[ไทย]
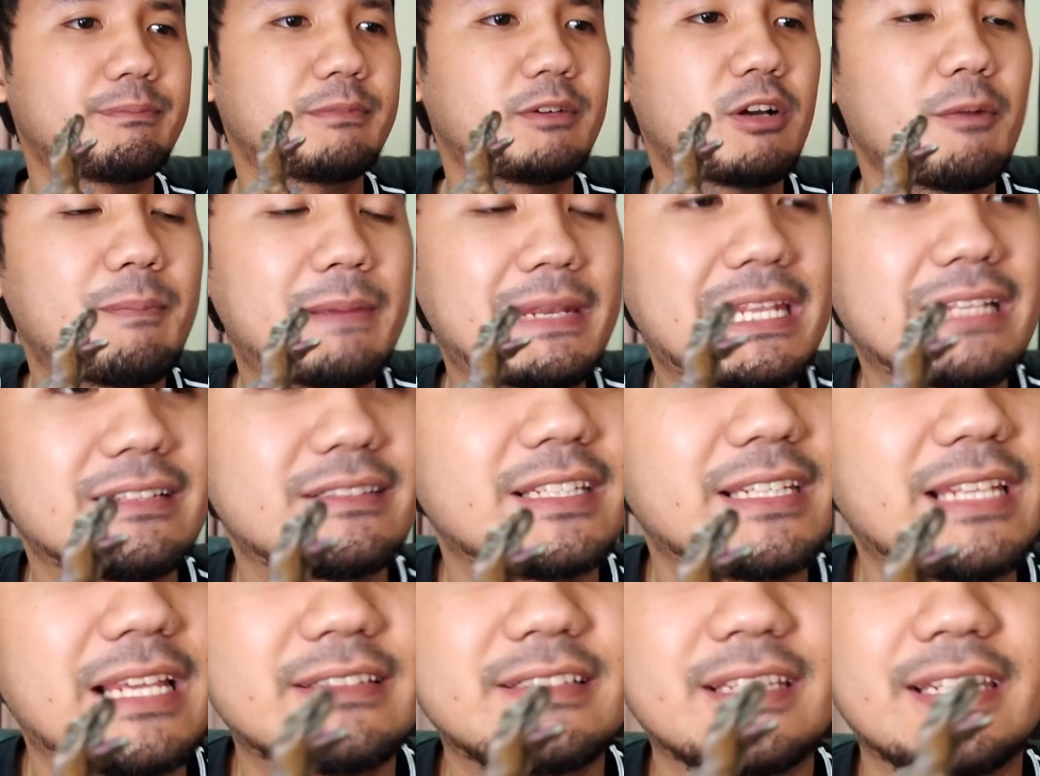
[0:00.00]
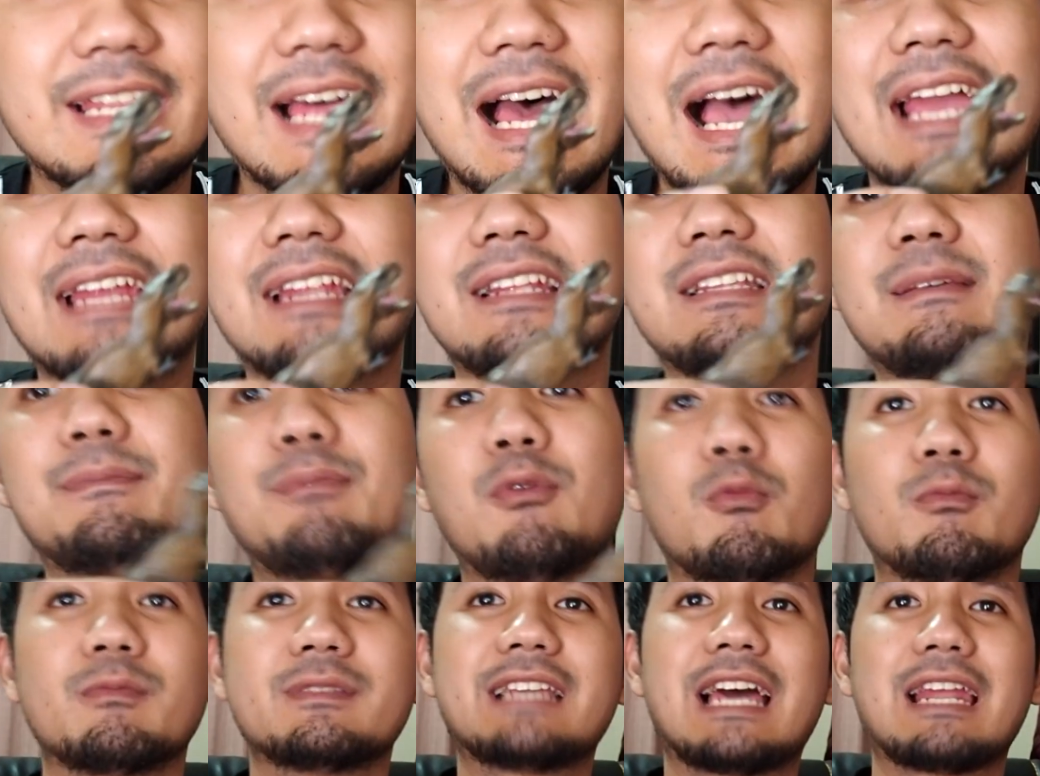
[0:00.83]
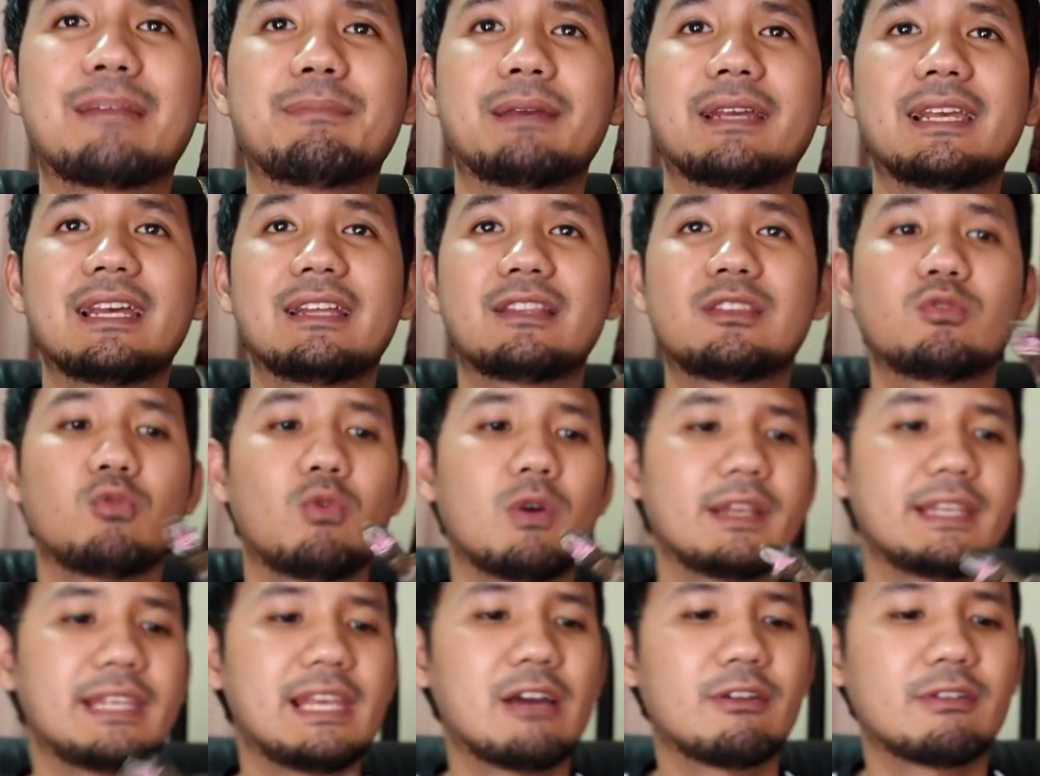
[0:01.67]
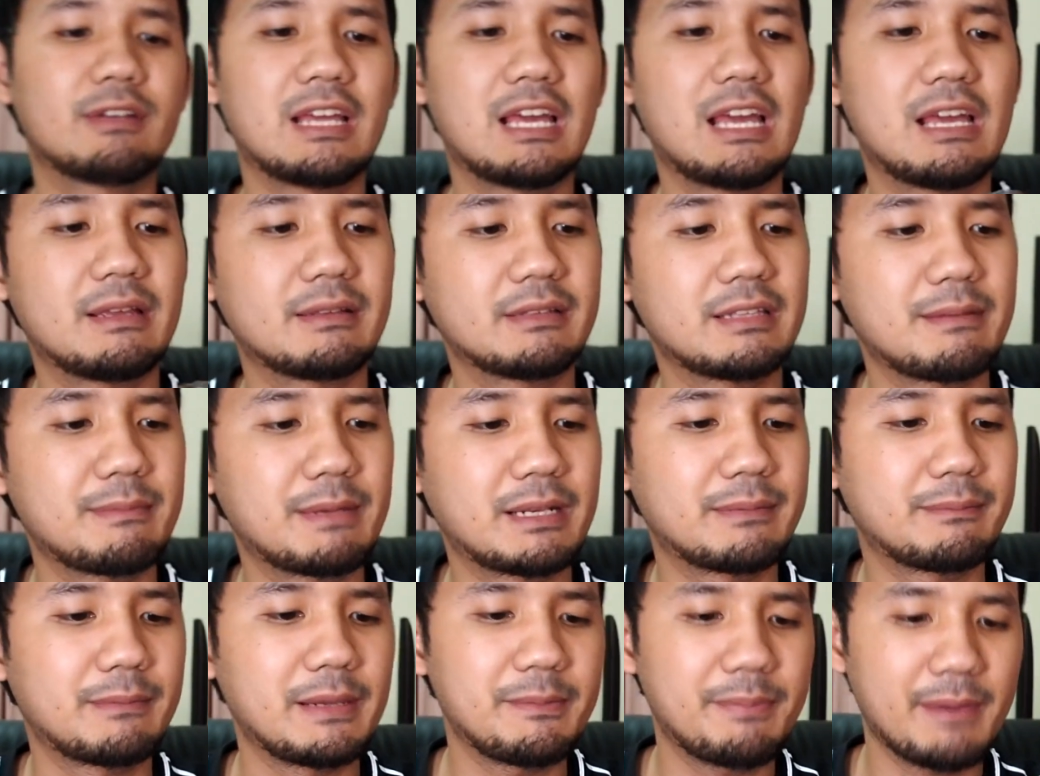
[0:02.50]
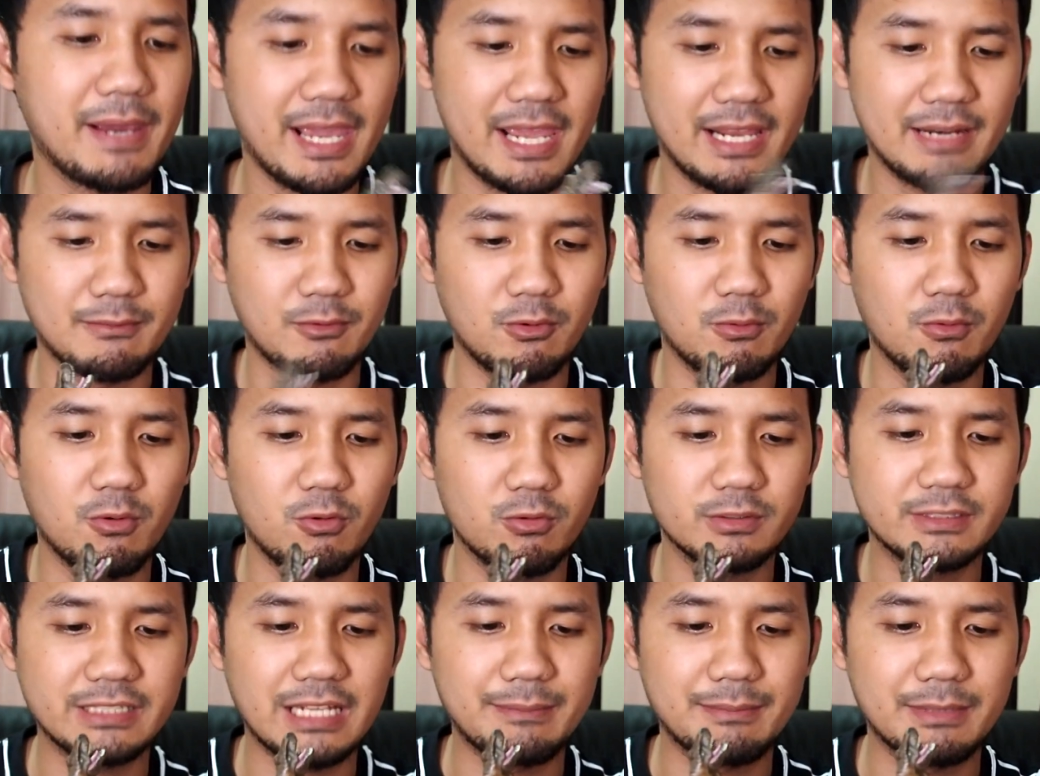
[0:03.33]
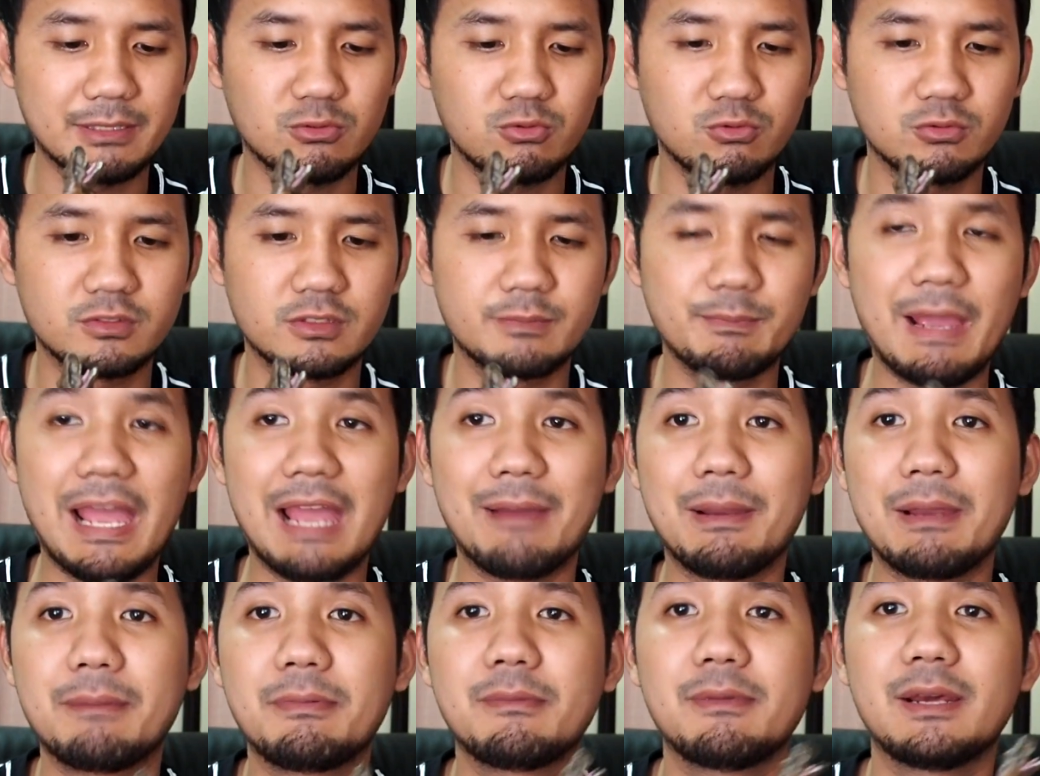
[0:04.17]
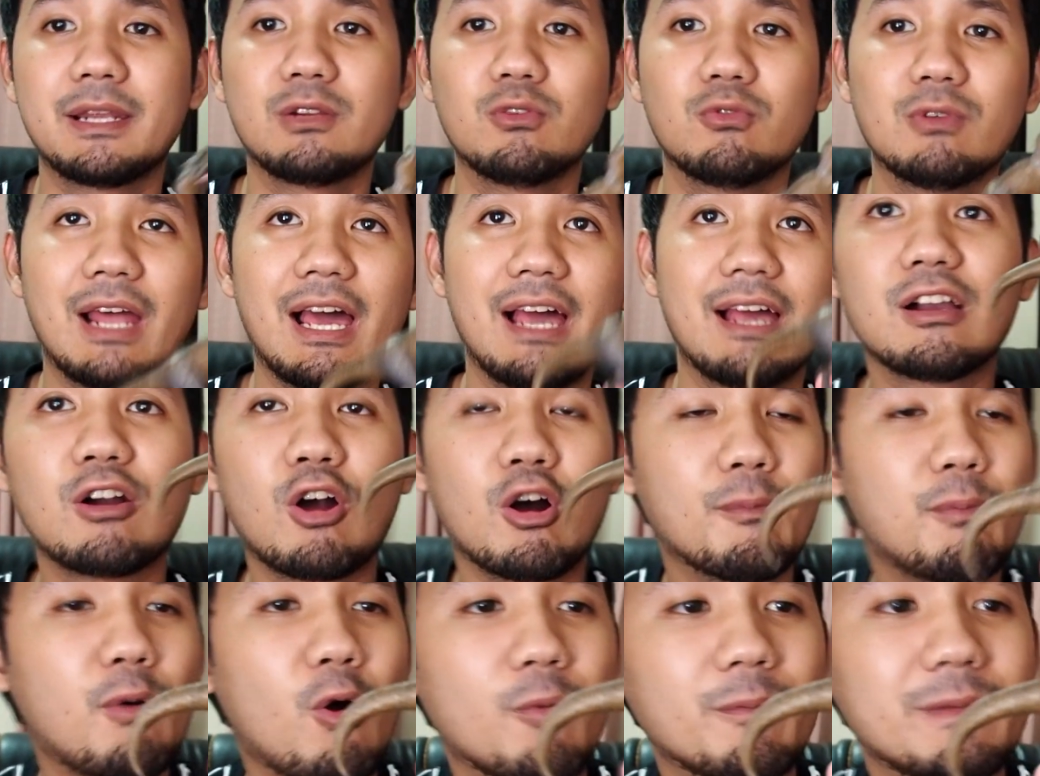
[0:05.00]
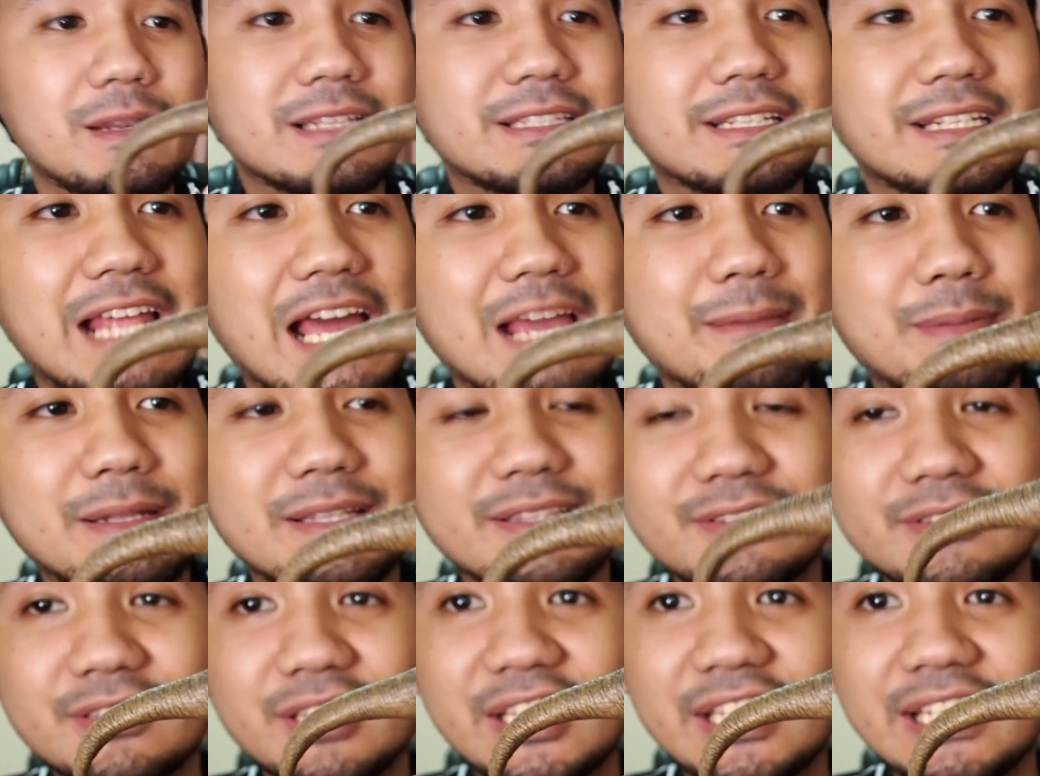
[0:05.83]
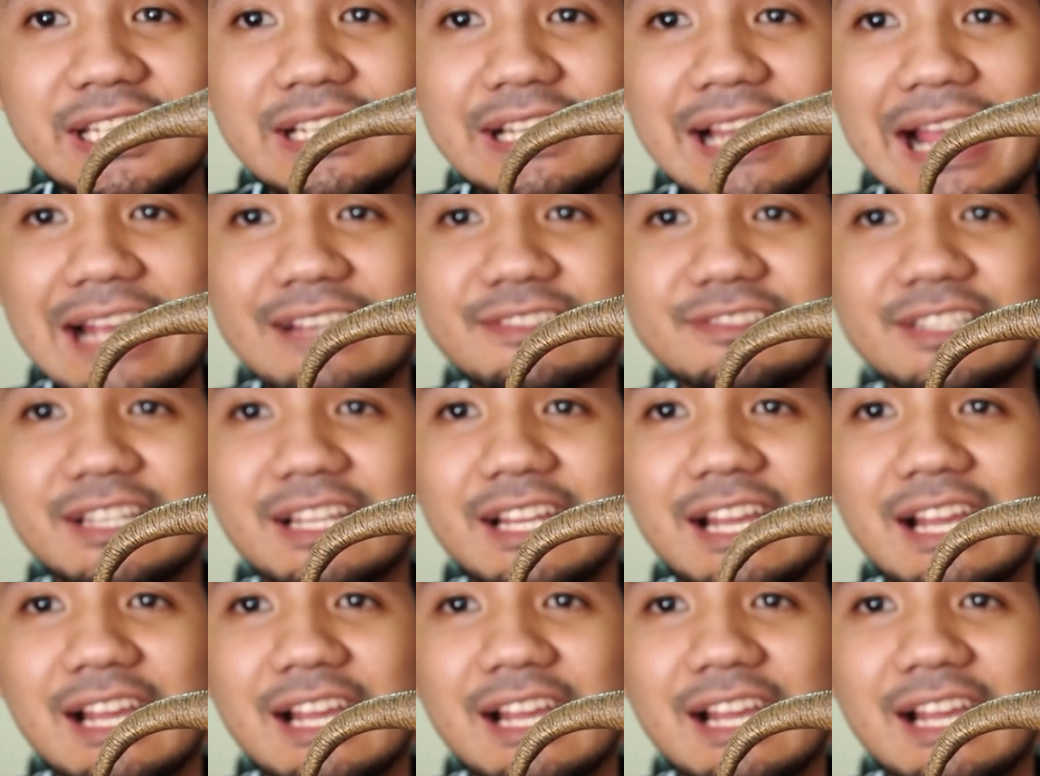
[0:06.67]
ก็เป็นที่น่าสิได้นะที่ผมจัดมาแค่ตัวเดียวนะฮะ ถ้ามันไม่แพงผมคงจัดมาทุกแบบให้เพื่อนๆดูละของผมเนี่ยจะได้เป็นทีเล็กนะ